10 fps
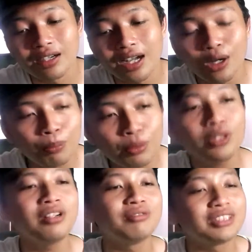
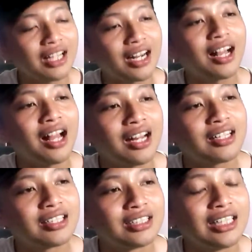kalaupun
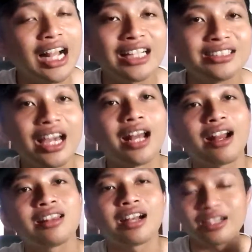misalkan uh, dengan
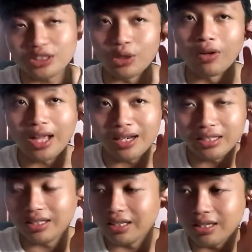cara tradisional
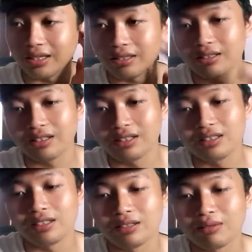ini
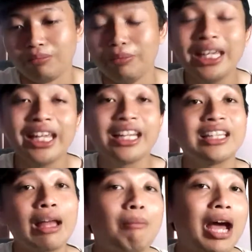bikin
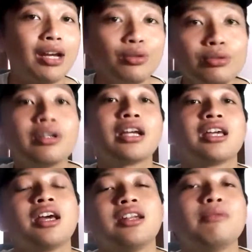kita malu
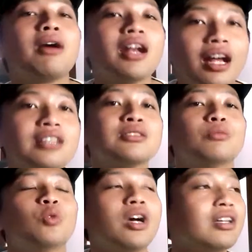kayak dimana
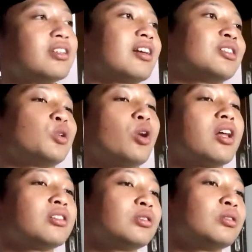semua
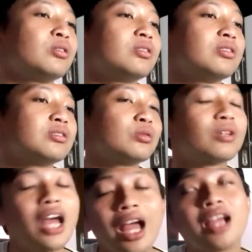internasional tuh
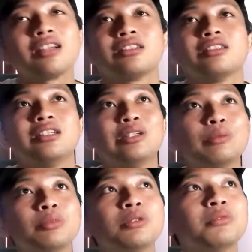sudah
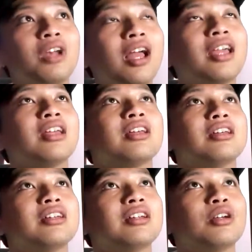hidup tuh mulai
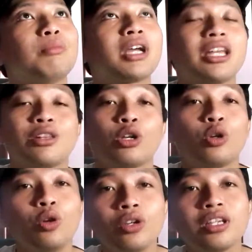pakai
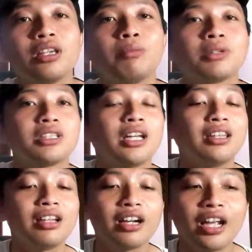teknologi, percaya
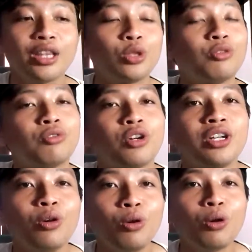internet
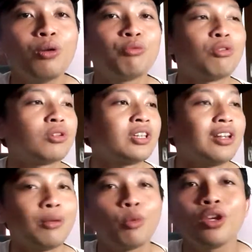2.0,
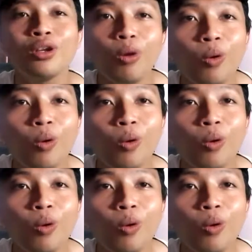3.0, 4.0,